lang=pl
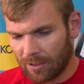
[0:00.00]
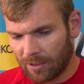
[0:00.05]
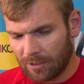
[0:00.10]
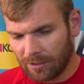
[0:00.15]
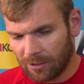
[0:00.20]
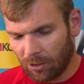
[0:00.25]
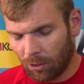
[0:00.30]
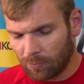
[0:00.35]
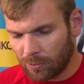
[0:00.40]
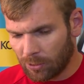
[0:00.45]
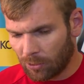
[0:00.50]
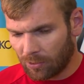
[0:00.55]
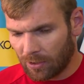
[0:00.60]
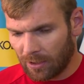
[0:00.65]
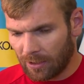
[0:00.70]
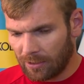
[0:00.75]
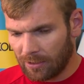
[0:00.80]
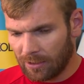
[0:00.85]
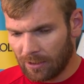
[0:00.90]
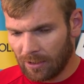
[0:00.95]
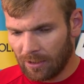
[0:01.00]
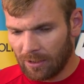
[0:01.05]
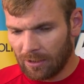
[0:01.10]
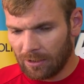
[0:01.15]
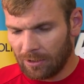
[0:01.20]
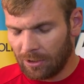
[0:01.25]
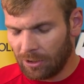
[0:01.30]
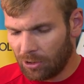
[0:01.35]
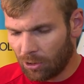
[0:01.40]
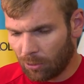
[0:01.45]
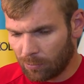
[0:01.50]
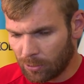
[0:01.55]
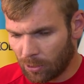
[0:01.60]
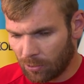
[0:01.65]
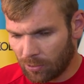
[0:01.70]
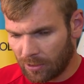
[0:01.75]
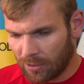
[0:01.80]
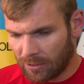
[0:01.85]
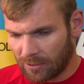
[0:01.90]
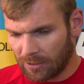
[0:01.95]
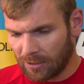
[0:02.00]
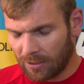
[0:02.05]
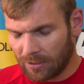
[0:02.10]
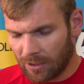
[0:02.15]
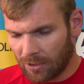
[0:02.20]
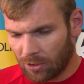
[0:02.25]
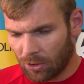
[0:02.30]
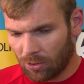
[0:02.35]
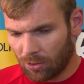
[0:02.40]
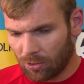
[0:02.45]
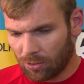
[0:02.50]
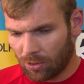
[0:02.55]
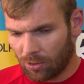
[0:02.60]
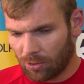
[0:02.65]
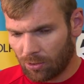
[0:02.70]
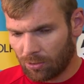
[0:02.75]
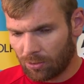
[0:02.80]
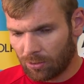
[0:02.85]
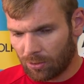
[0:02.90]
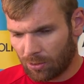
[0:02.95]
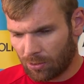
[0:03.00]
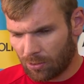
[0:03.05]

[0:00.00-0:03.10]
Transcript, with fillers: gry obronnej, linii obrony stricte, to, to,